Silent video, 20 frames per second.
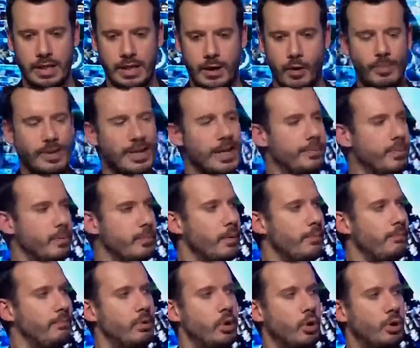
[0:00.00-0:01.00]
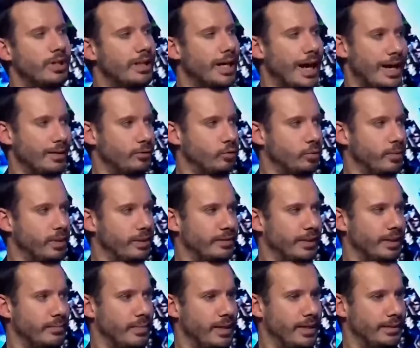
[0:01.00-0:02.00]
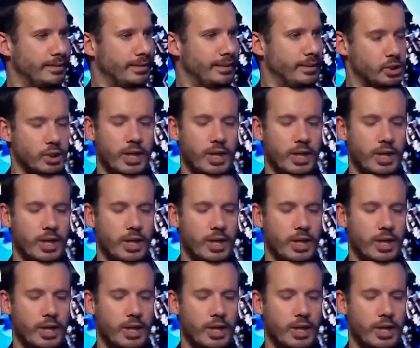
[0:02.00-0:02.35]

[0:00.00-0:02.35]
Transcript: è un Milan proprio bloccato mentalmente,